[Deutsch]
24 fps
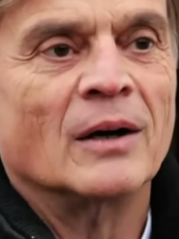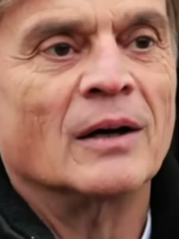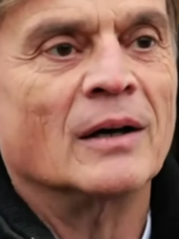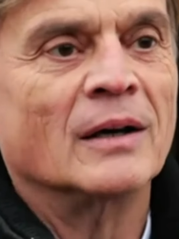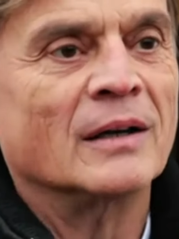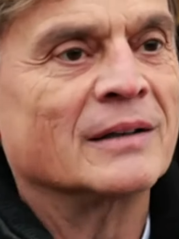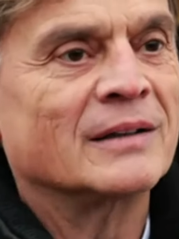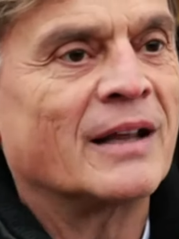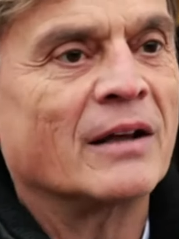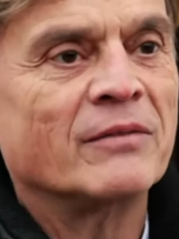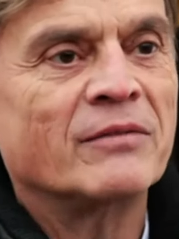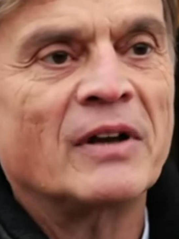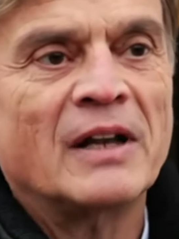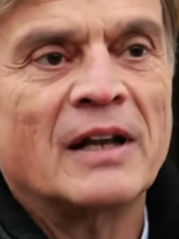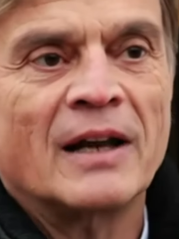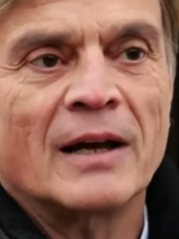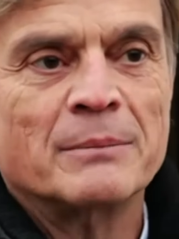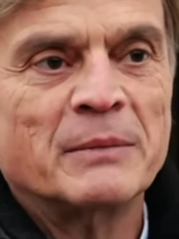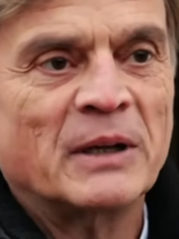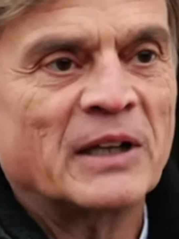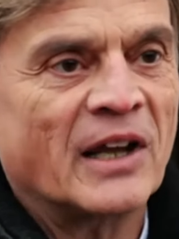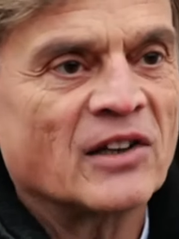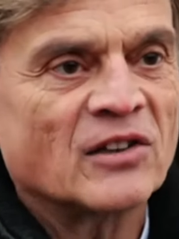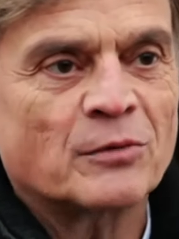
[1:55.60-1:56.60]
Äh, der will
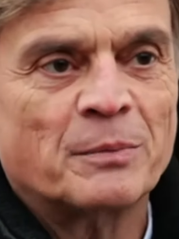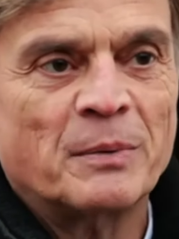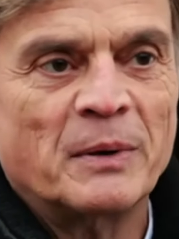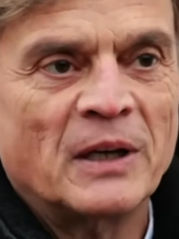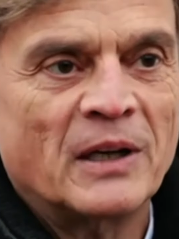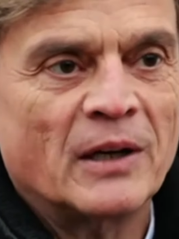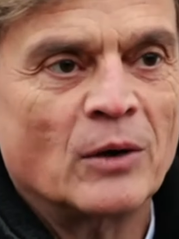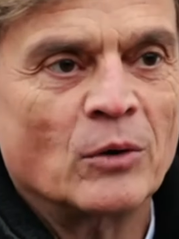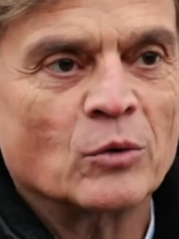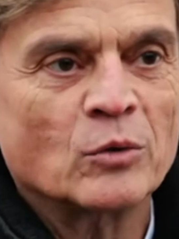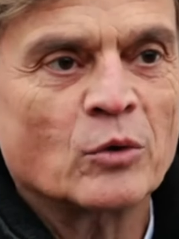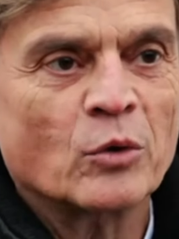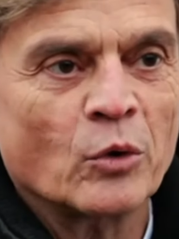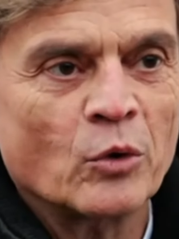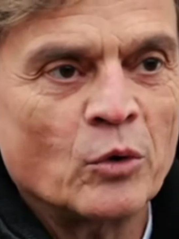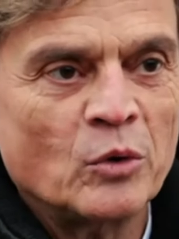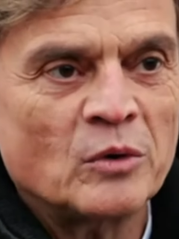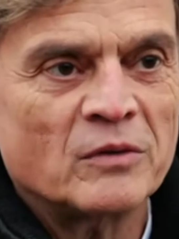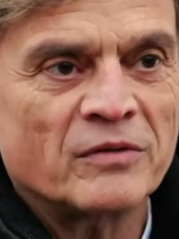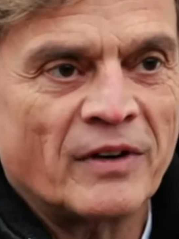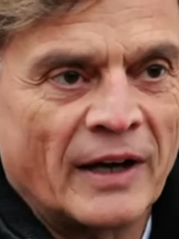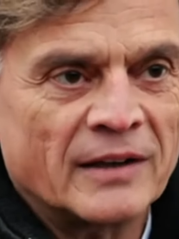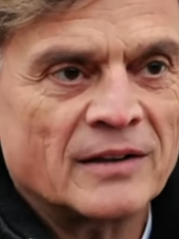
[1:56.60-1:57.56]
ja mit SPD und Grünen